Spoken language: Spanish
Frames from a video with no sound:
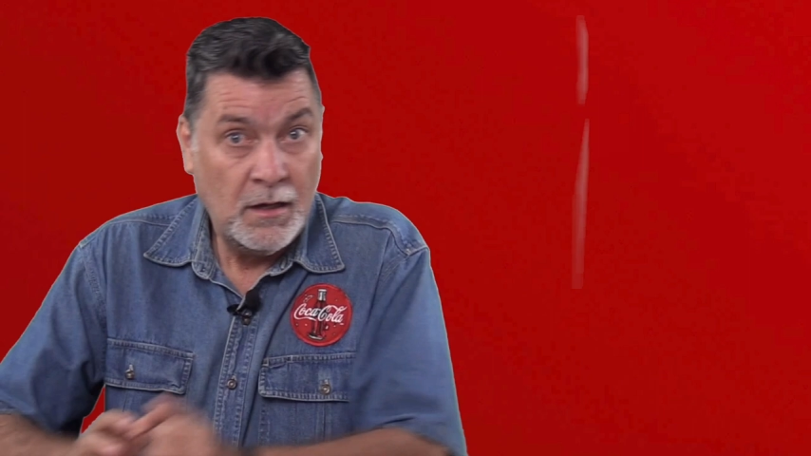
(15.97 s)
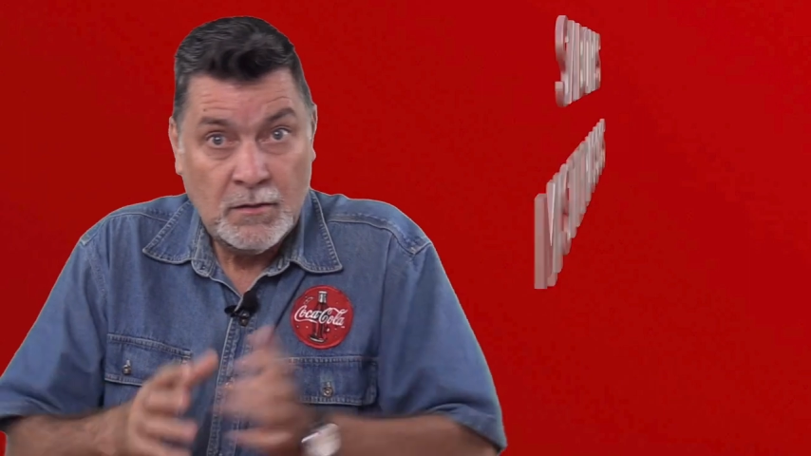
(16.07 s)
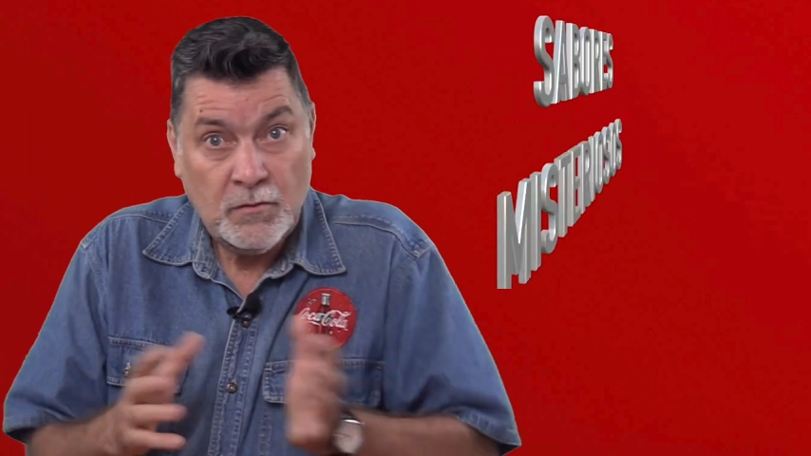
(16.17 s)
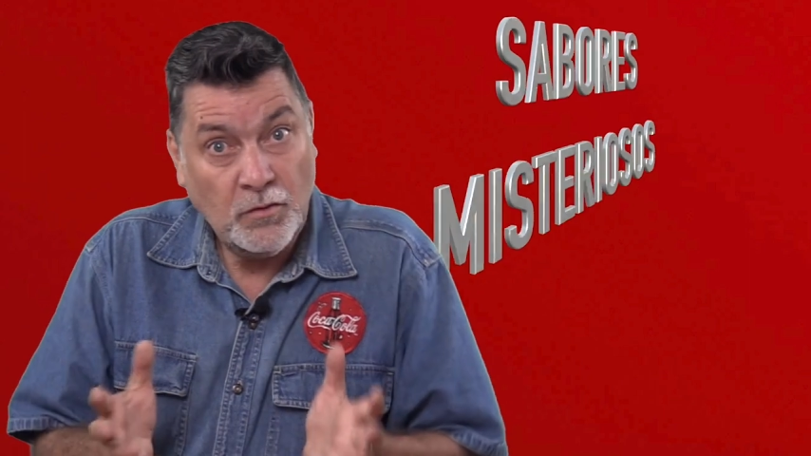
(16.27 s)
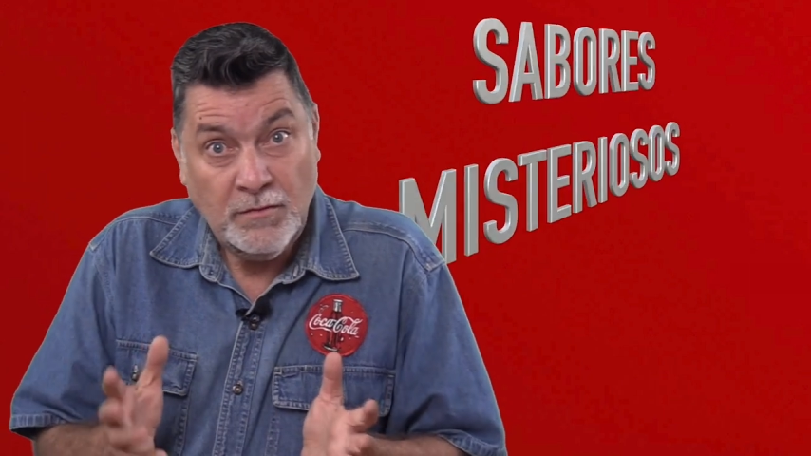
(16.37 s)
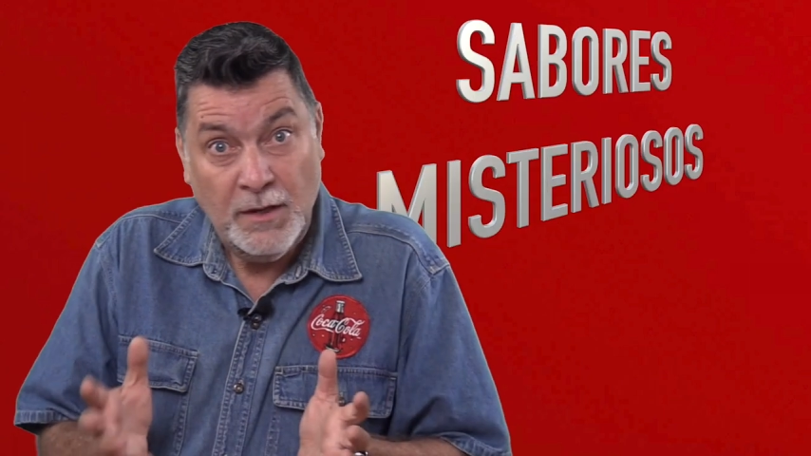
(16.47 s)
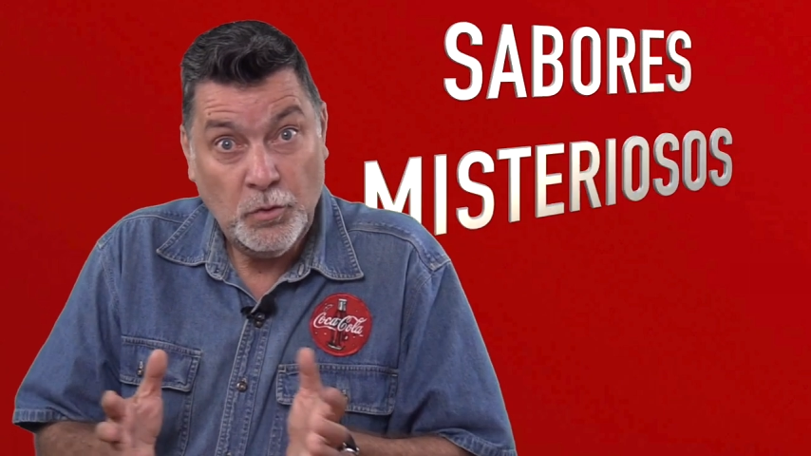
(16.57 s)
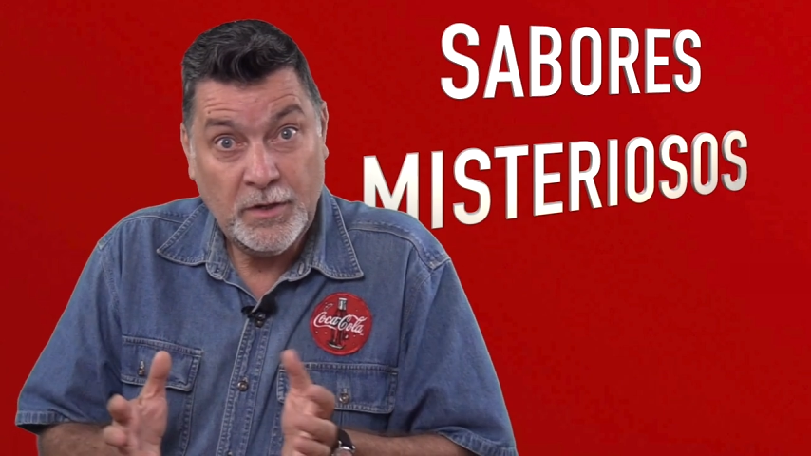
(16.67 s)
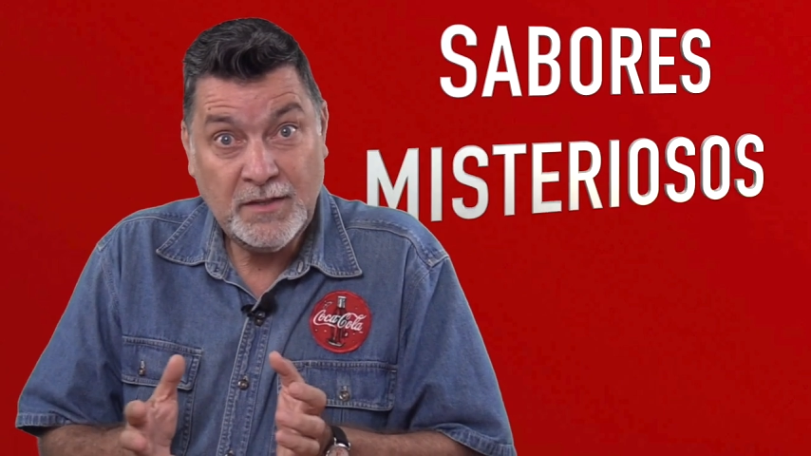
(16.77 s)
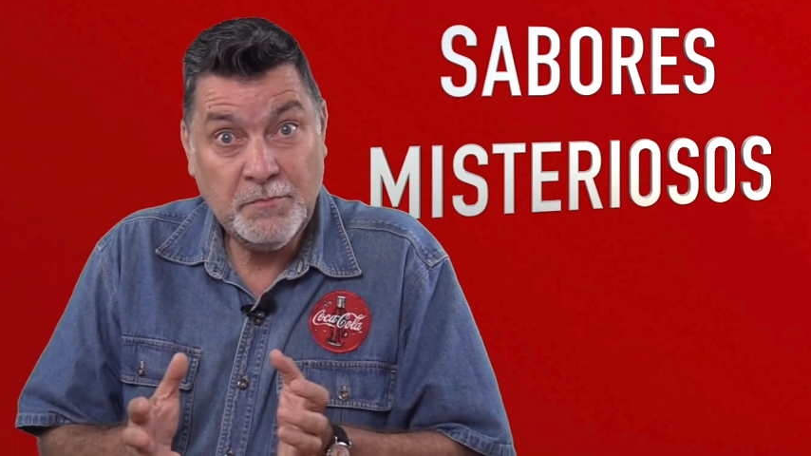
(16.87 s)
Son
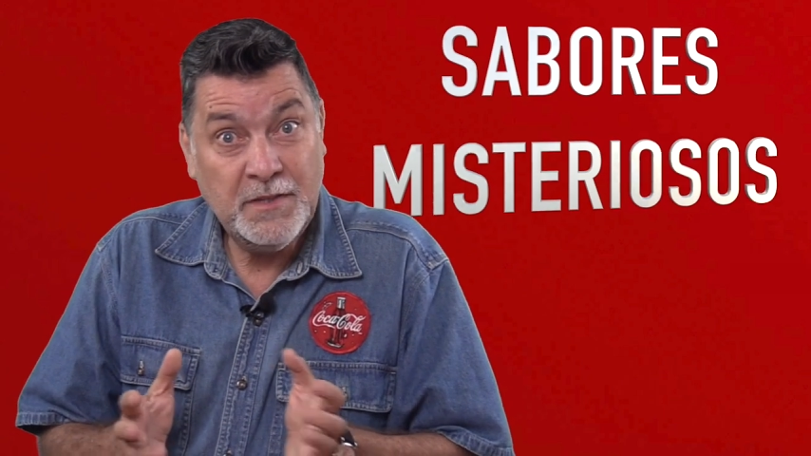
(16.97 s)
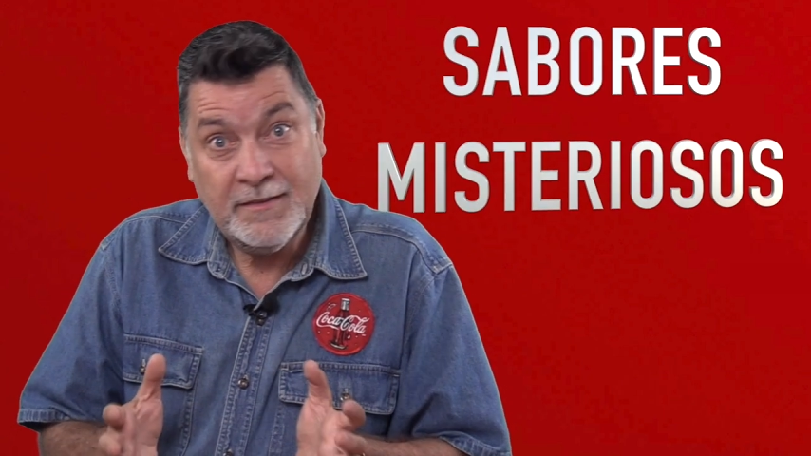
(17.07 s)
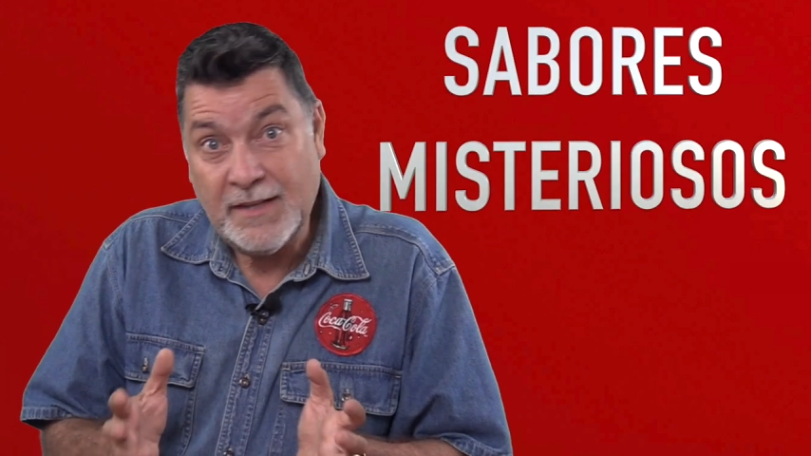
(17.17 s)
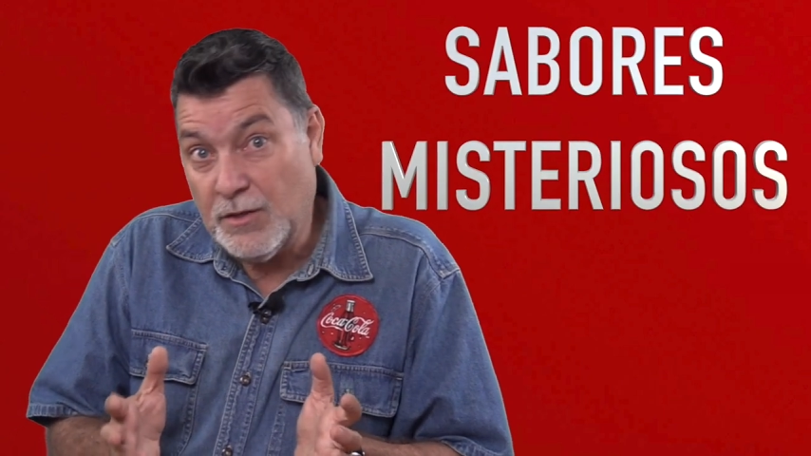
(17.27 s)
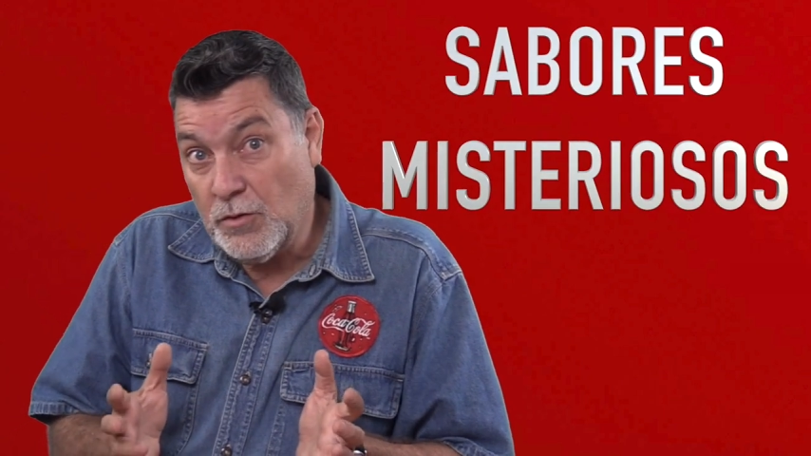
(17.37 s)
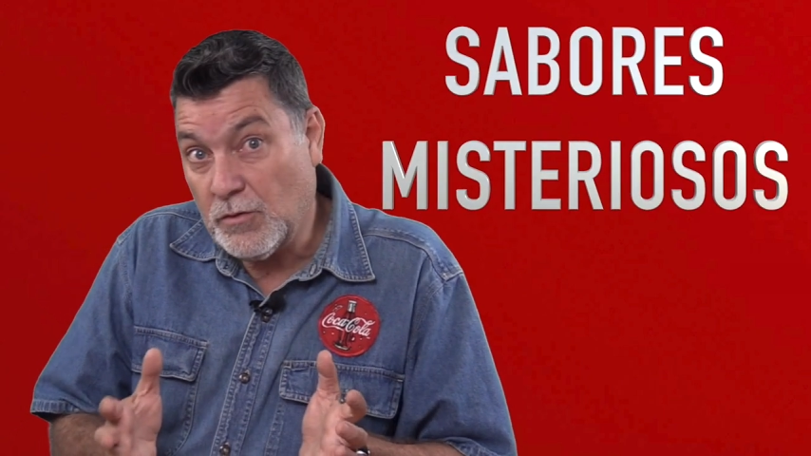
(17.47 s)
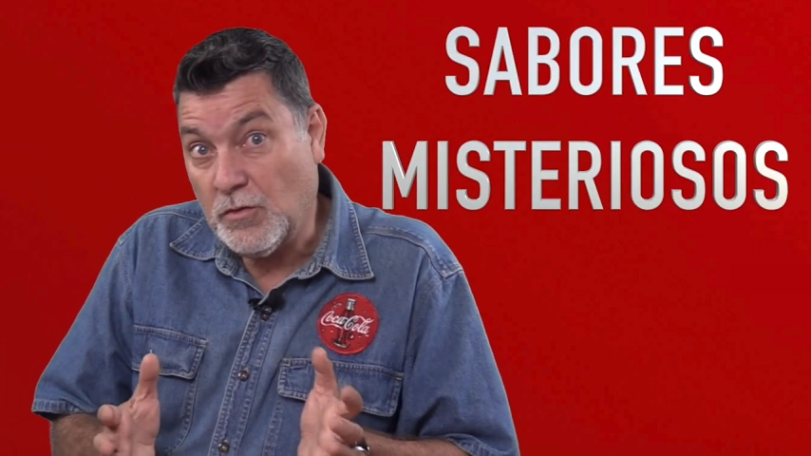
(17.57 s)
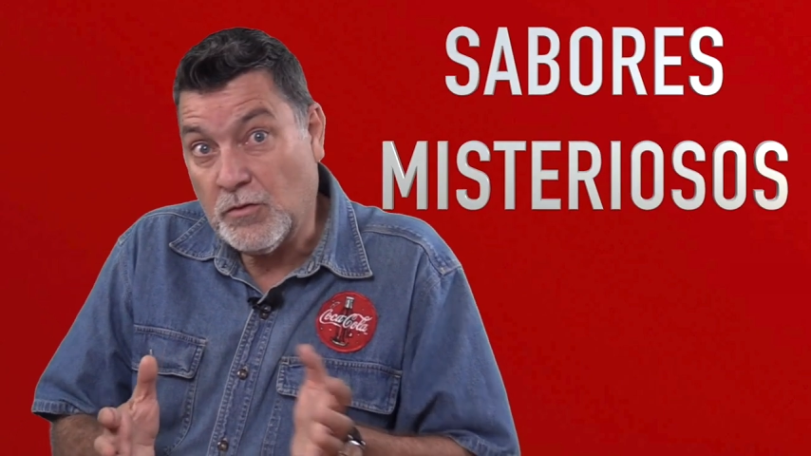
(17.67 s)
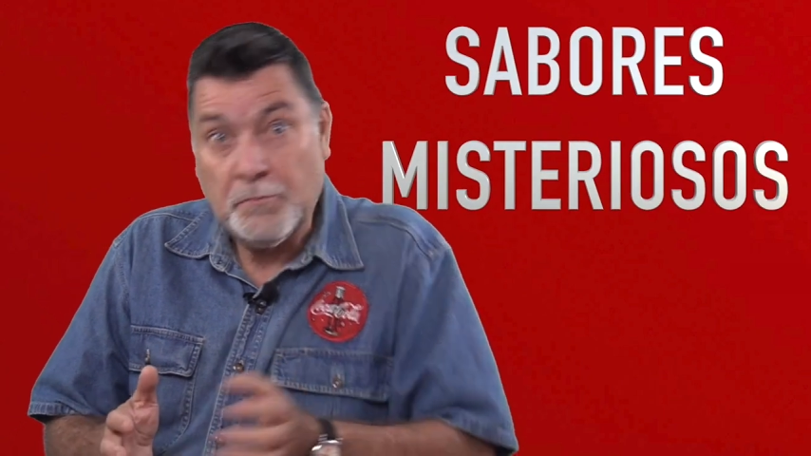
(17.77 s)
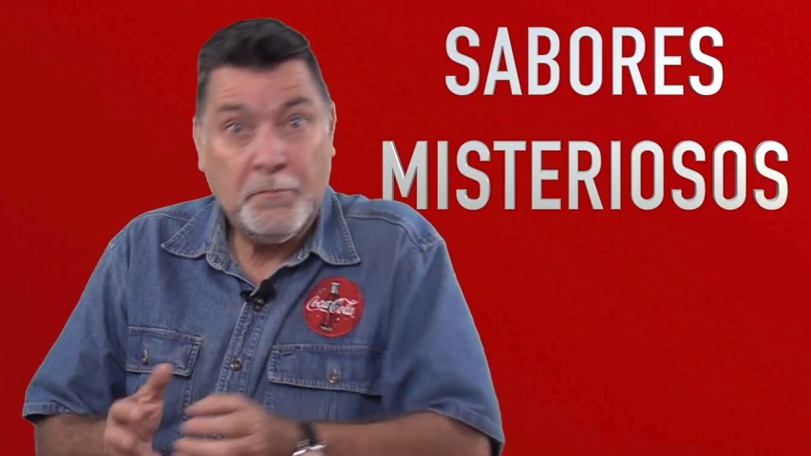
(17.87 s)
sabores misteriosos,